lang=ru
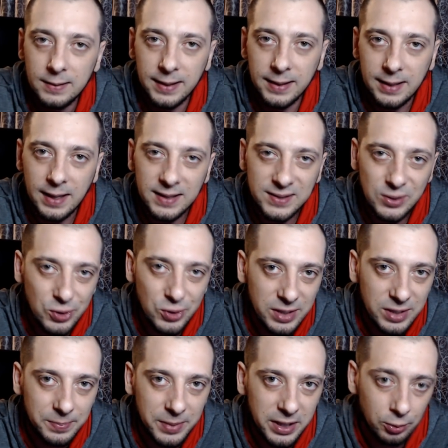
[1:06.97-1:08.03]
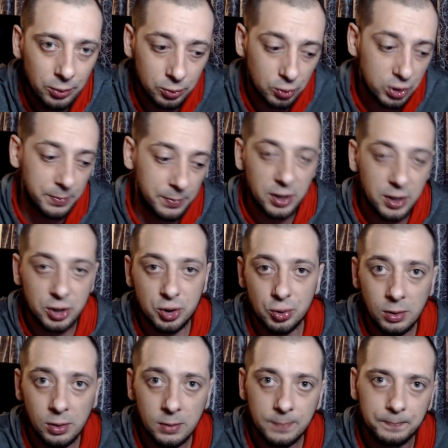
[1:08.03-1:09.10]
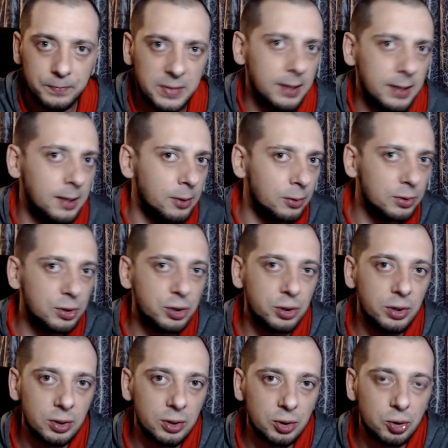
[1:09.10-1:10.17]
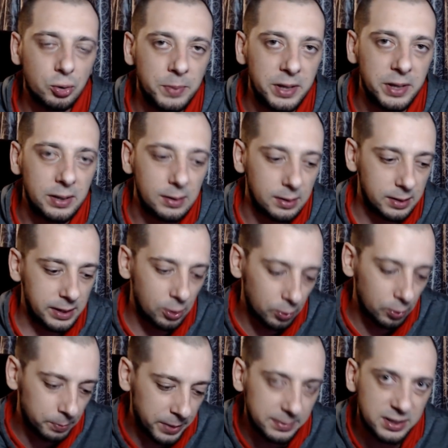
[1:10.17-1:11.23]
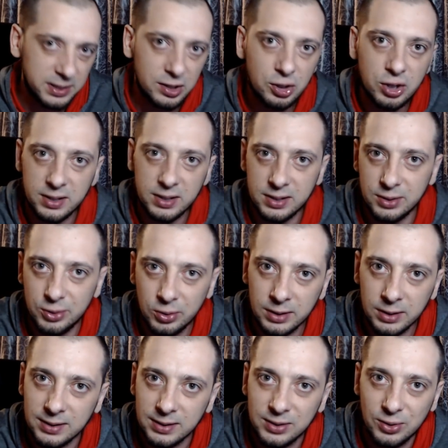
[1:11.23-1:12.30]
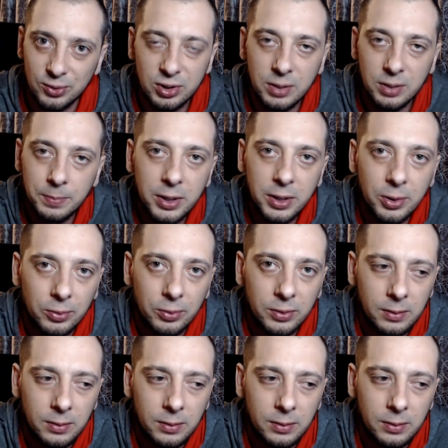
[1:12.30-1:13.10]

Так а сложный период уже прошел? Или он еще не наступил? Или он прямо сейчас идет, этот сложный период?